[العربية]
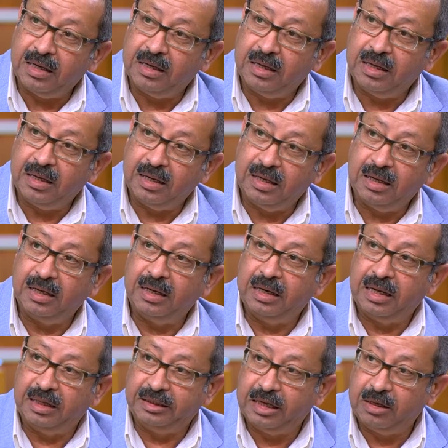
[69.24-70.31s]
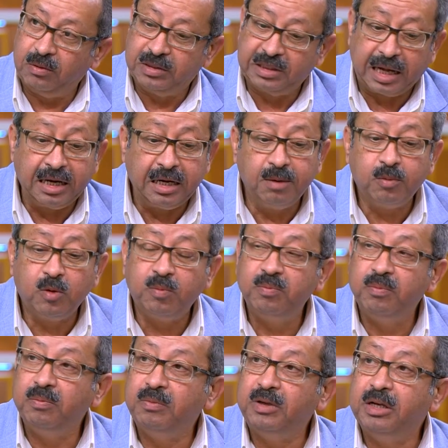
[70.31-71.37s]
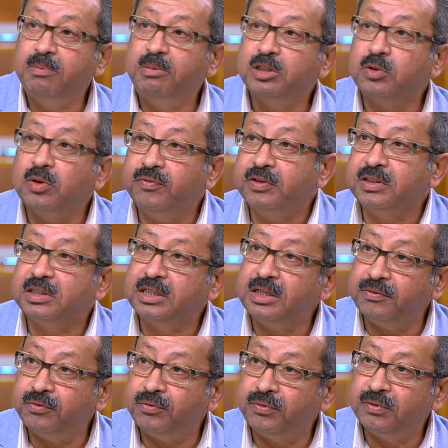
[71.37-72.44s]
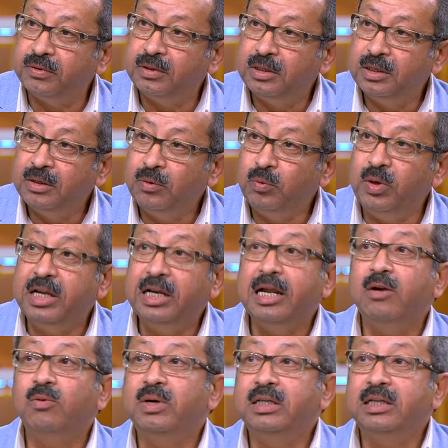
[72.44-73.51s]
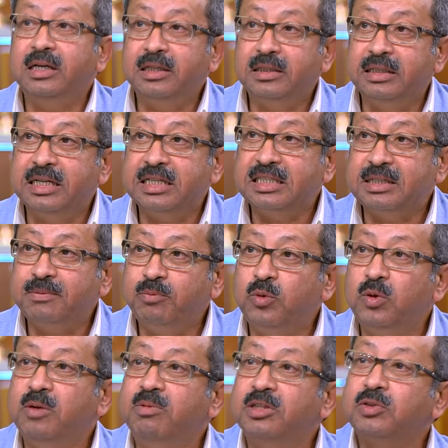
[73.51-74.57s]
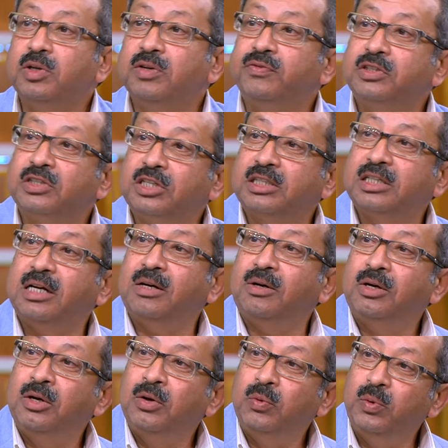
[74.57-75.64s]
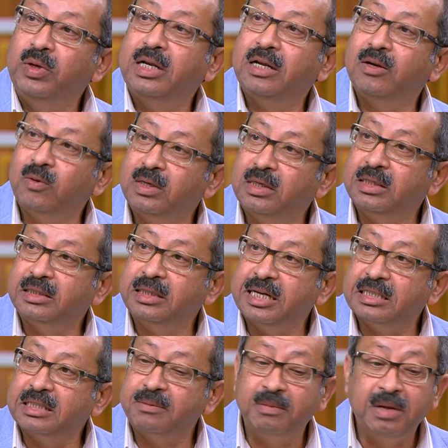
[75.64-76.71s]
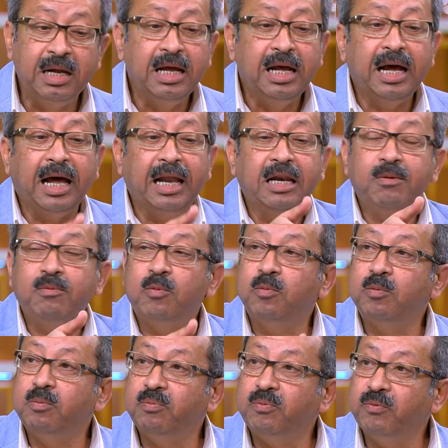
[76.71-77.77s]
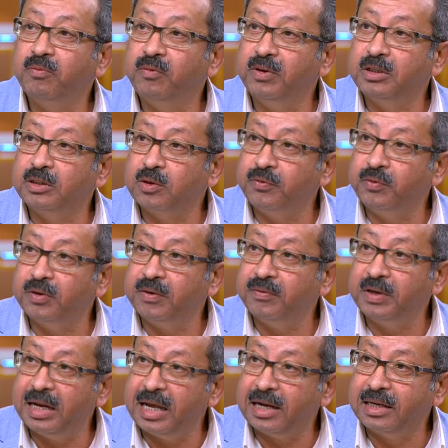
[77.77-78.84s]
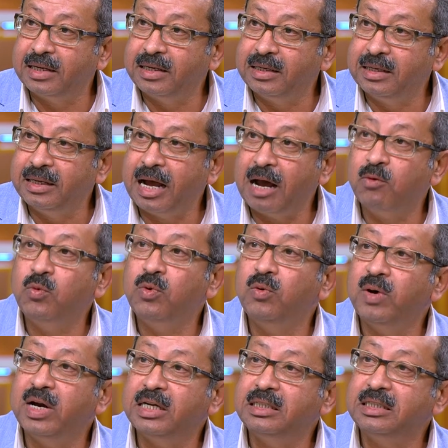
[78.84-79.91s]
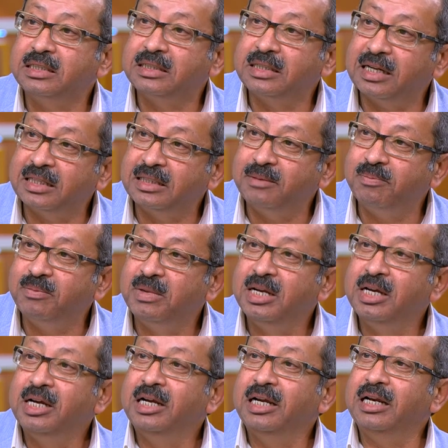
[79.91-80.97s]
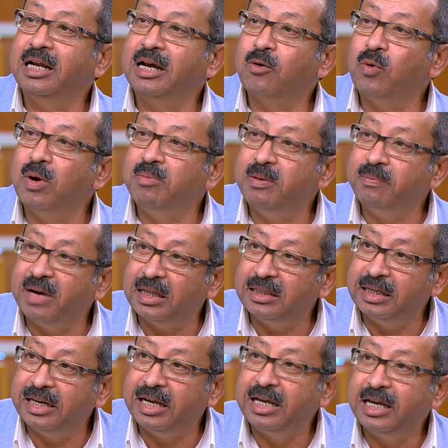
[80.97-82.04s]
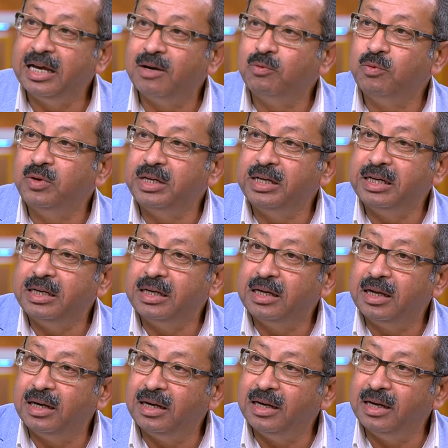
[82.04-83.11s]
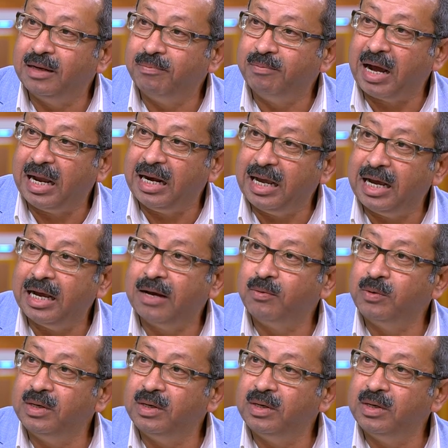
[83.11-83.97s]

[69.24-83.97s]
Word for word: الاندلس علمهم يلبسوا ايه في الصيف وايه الالوان اللي تناسب ويلبسوا ايه في الشتاء وايه الالوان اللي تناسب علمهم في السفره في الاكل اول واحد يستخدم الاكواب المعدنيه والمعلقه